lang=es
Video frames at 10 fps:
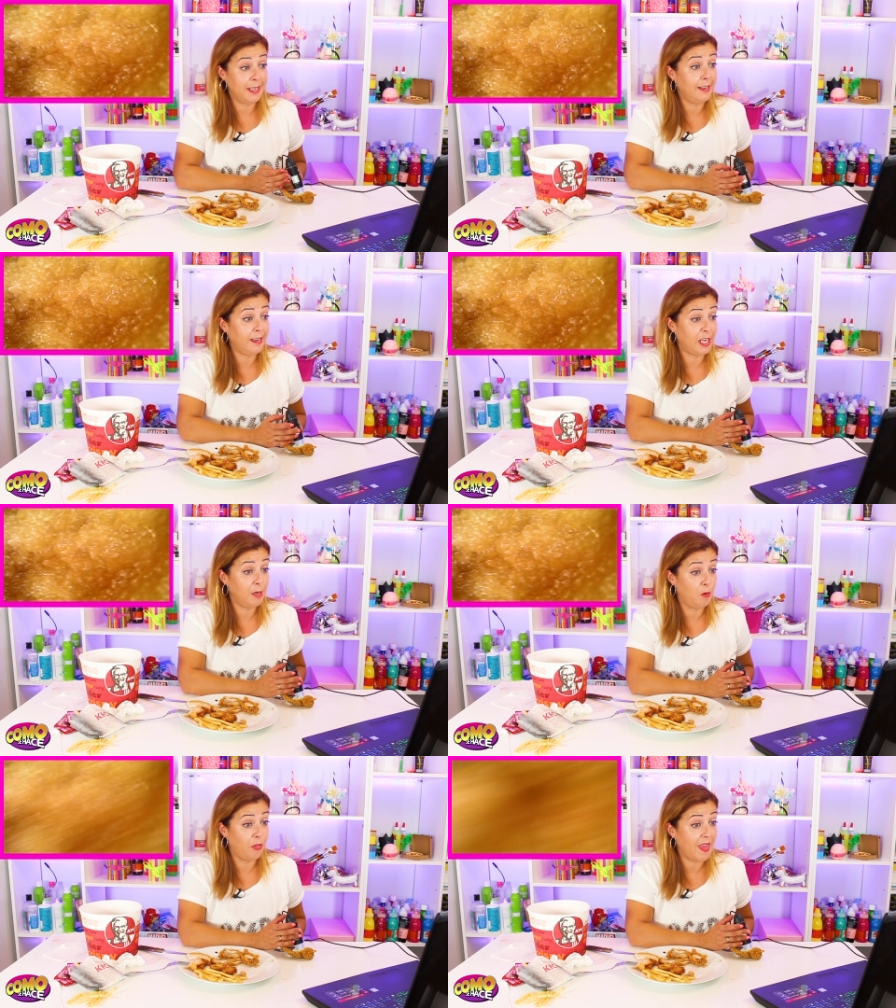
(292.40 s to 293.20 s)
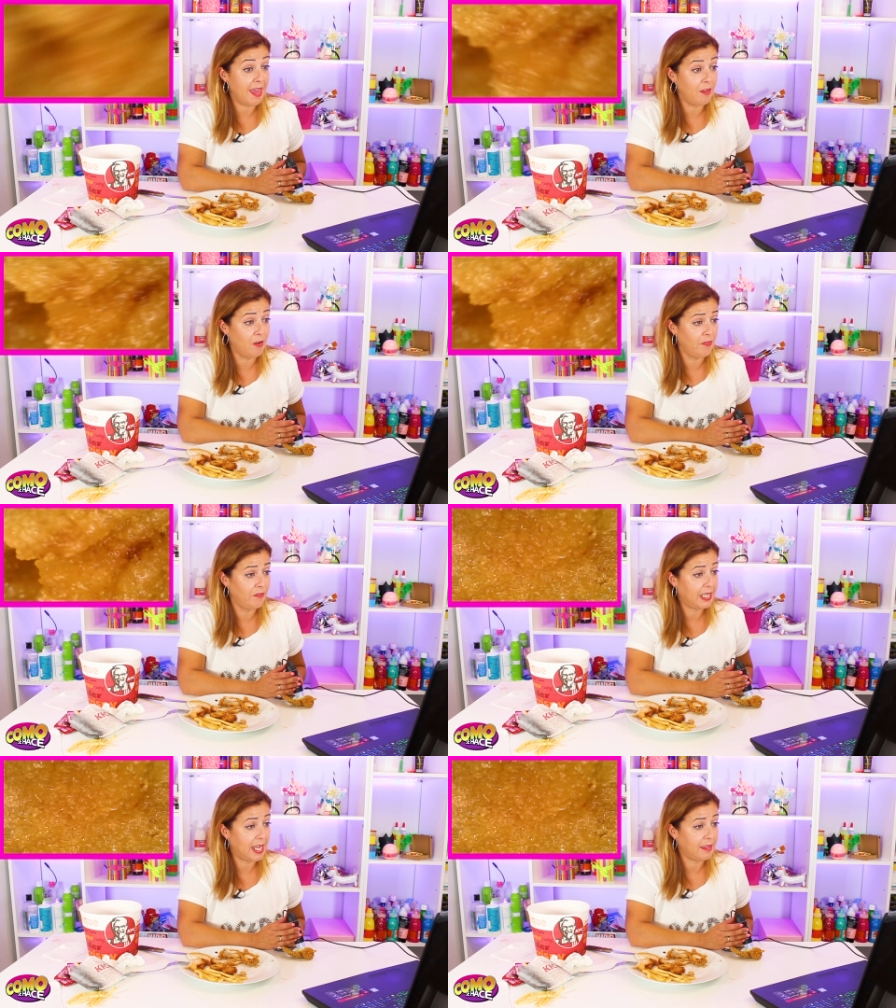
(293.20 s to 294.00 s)
ve el rebozado,
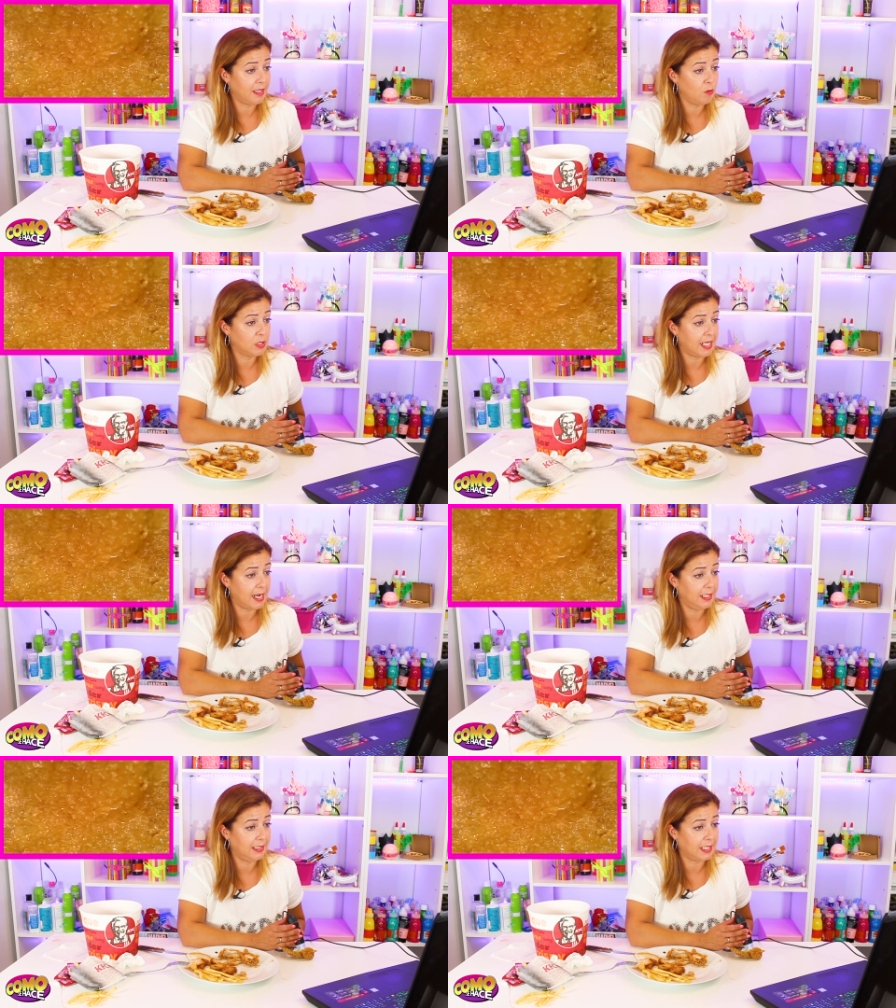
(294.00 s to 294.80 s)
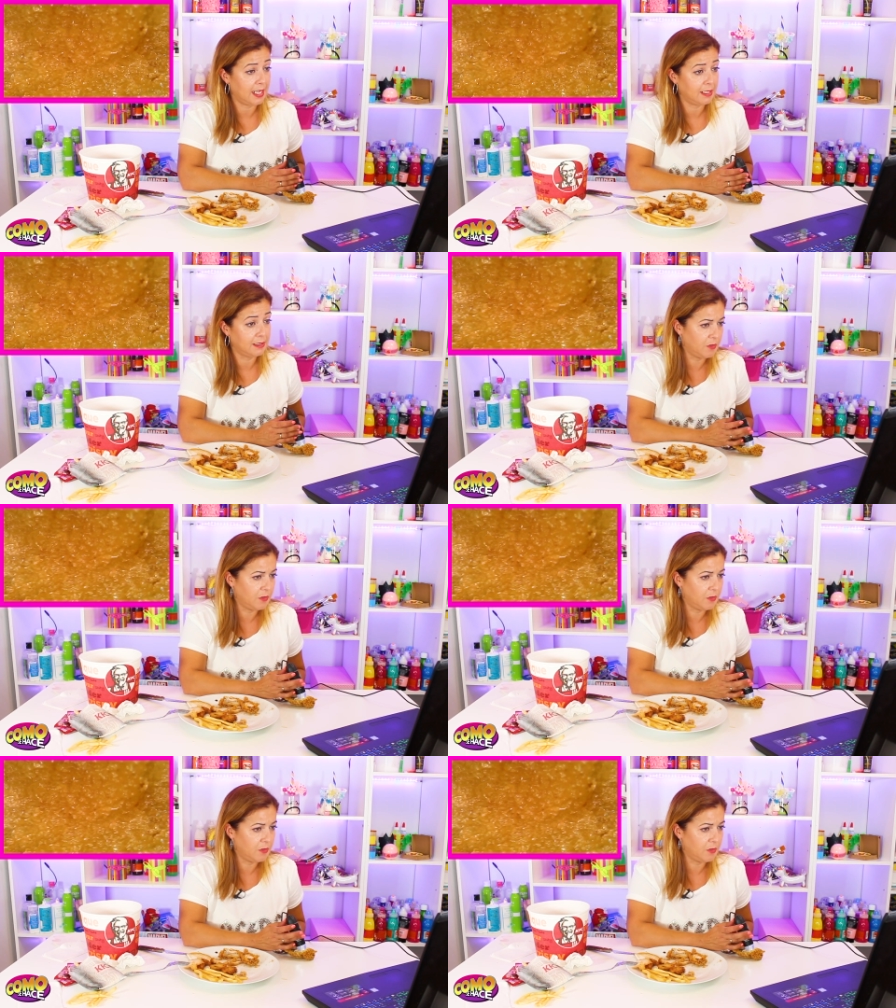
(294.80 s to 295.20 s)
de nuestra alita.